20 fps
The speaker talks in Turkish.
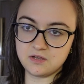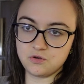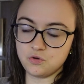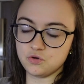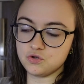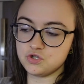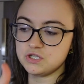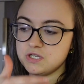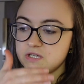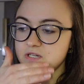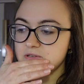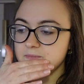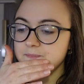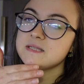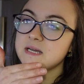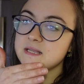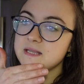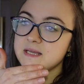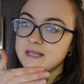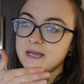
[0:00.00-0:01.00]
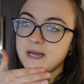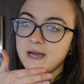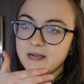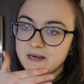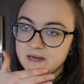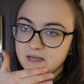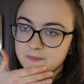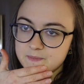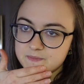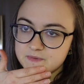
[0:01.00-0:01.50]
de gösteririm. Zaten
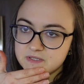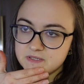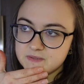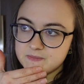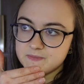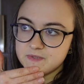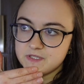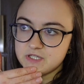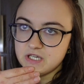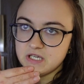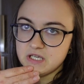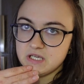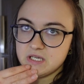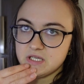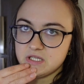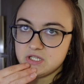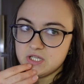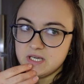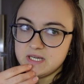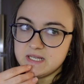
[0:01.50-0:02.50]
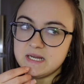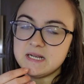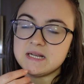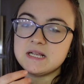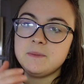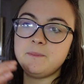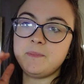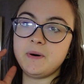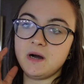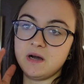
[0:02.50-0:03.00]
her yaptığım şeyi
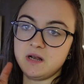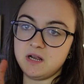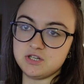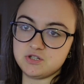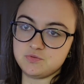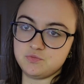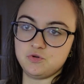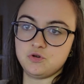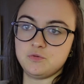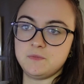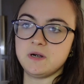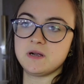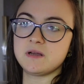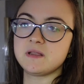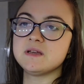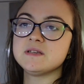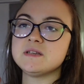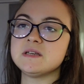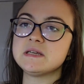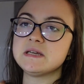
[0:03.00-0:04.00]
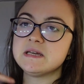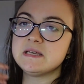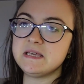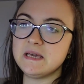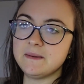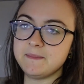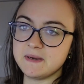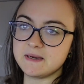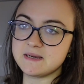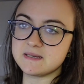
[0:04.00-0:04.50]
genellikle paylaşmıyorum arkadaşlar. Yani
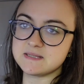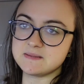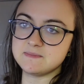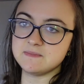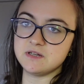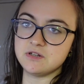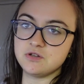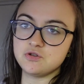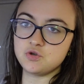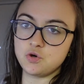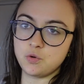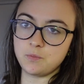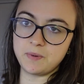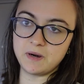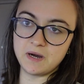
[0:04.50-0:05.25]
yemek kısımlarını çok